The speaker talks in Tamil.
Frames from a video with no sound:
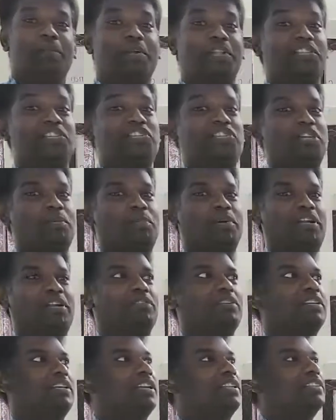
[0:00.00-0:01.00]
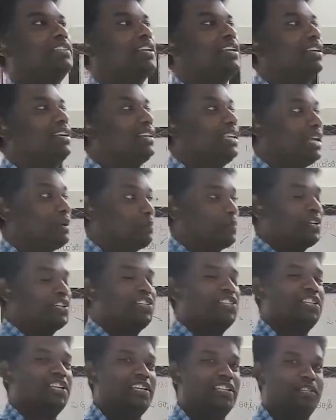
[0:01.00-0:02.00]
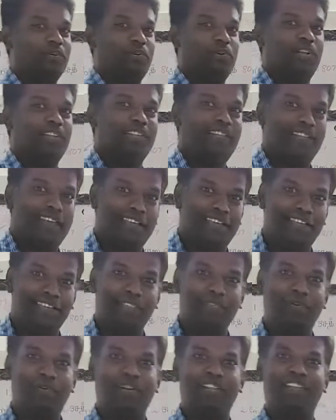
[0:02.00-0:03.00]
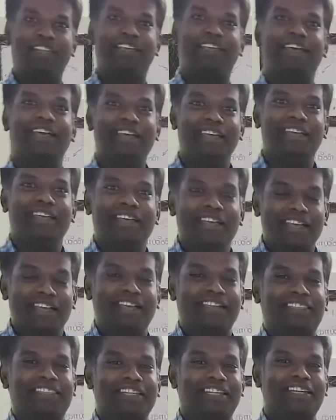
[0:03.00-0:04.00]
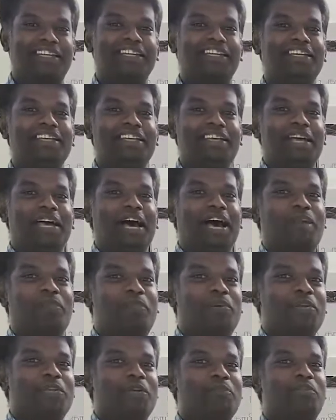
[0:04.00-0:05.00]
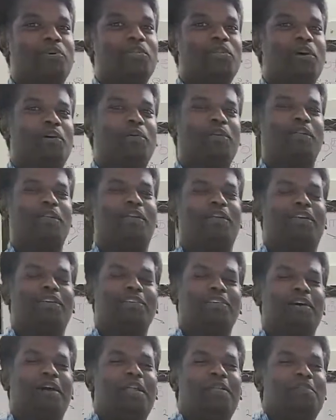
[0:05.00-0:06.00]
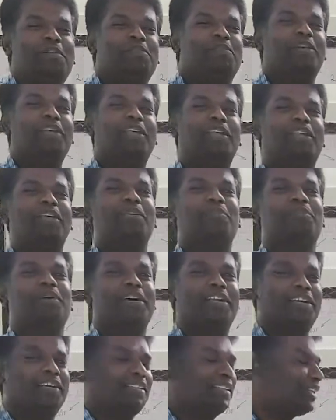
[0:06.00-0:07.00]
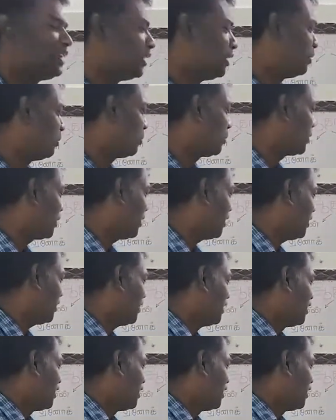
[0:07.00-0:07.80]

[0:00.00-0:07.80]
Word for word: பிரதிஷ்டைப்பட்டவன் கர்த்தருக்குன்னு அர்ப்பணிச்சிட்டார் இந்த குழந்தைய இந்த குழந்தைய கர்த்தருக்குன்னு அர்ப்பணிக்கும் போது அவன் நல்லா ஞானமாக வளர்றான்பாங்க அந்த ஏனோக்கு